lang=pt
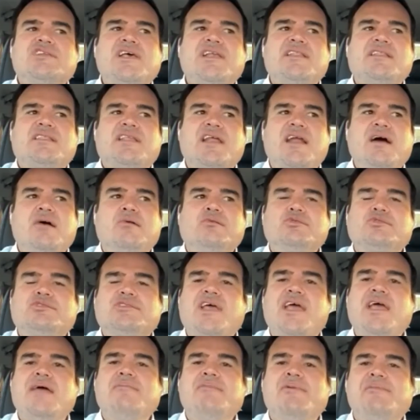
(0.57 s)
centrão, o
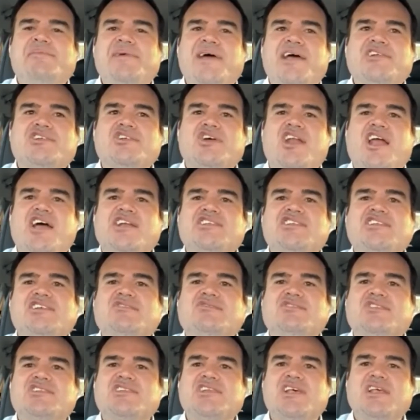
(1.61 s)
termo
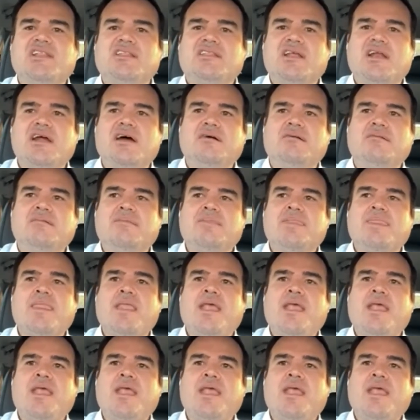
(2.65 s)
pejorativo centrão,